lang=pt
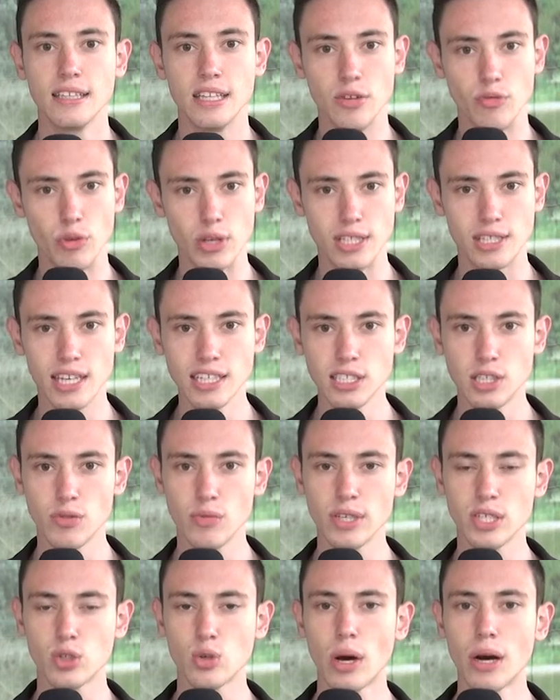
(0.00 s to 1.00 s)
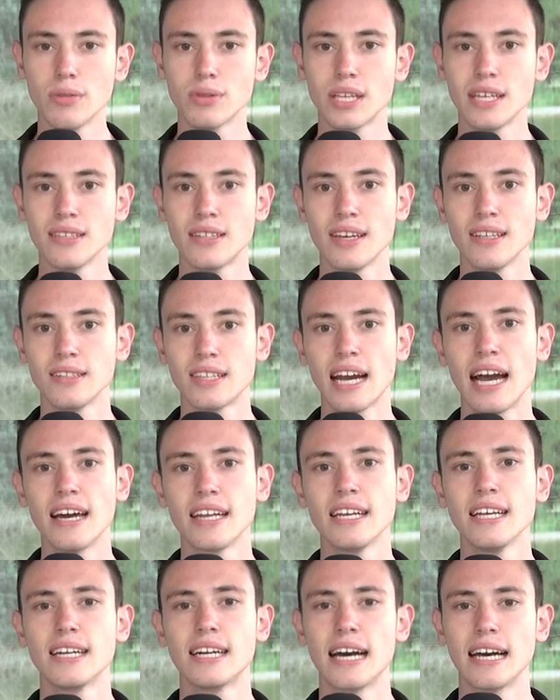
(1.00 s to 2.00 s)
Deficiente visual tenta entrar em
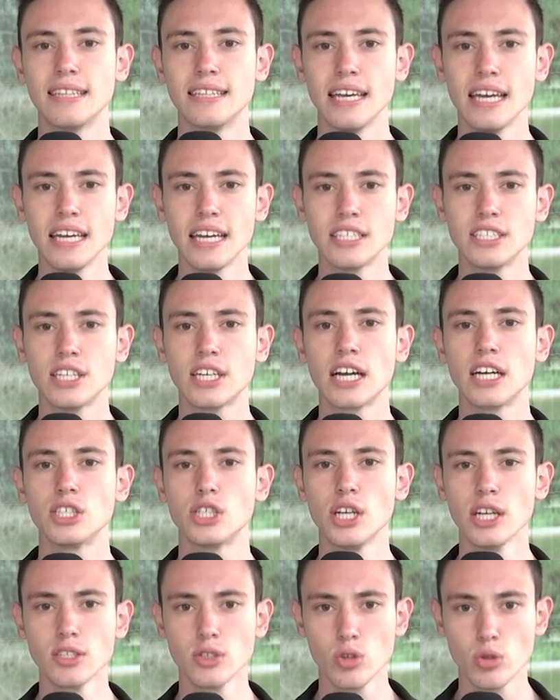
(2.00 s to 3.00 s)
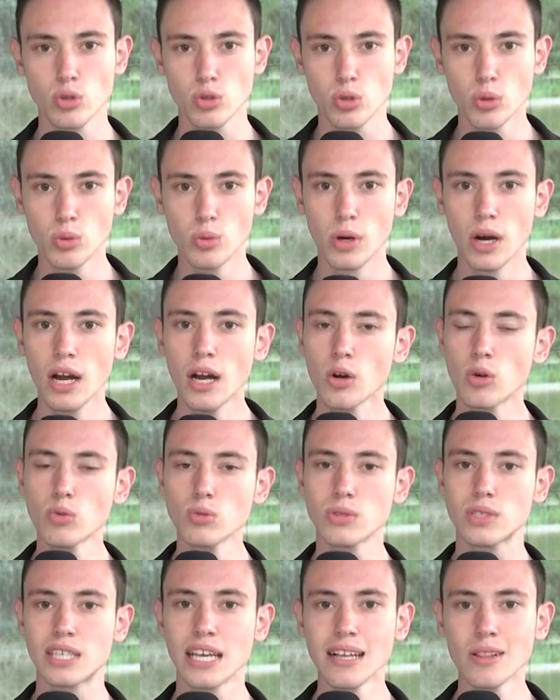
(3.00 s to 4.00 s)
cadeia de Caxias do Sul com
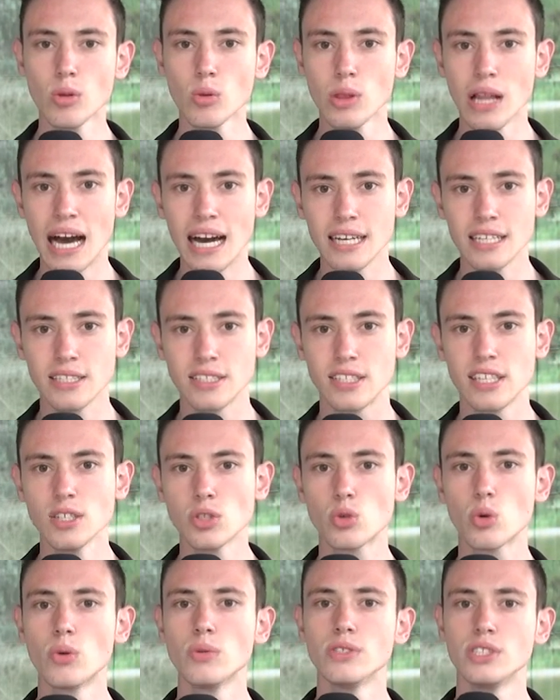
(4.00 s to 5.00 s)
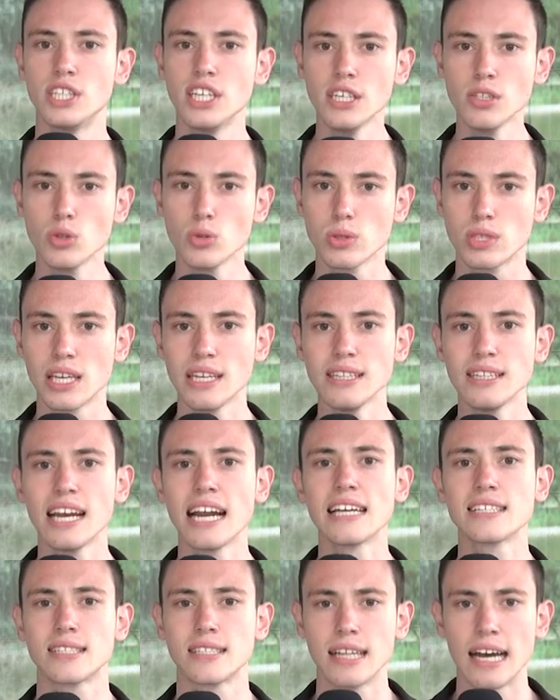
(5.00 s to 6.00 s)
celulares escondidos entre as
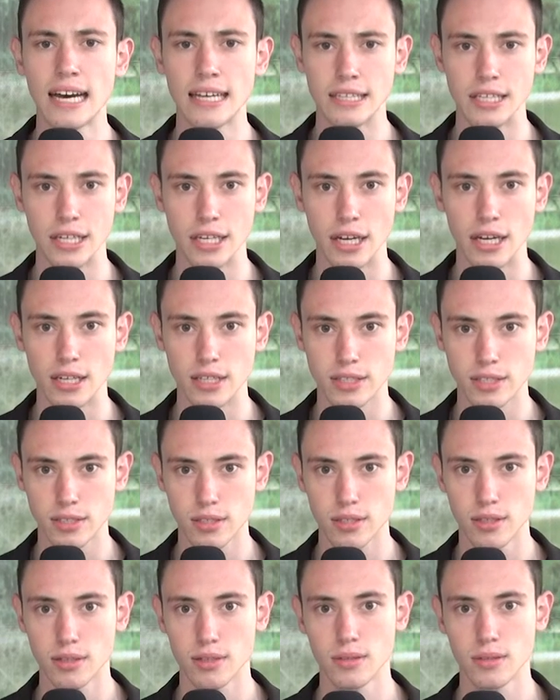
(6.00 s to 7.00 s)
nádegas.